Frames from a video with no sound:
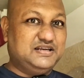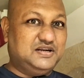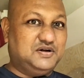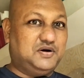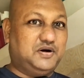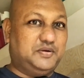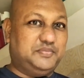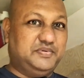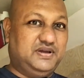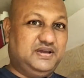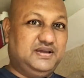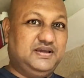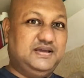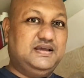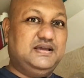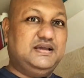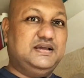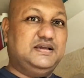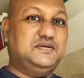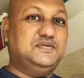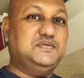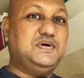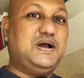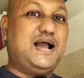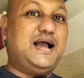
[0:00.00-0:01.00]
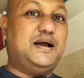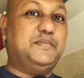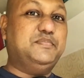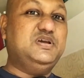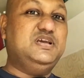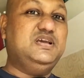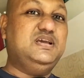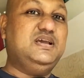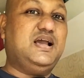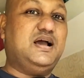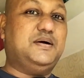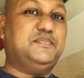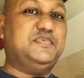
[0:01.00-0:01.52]
দিলেও হবে কিন্তু
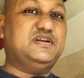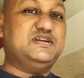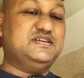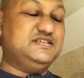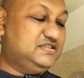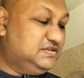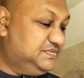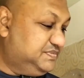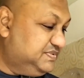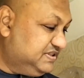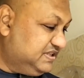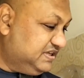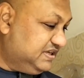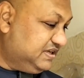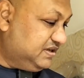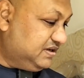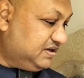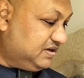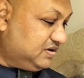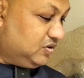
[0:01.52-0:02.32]
আমি আমার রেসিপিতে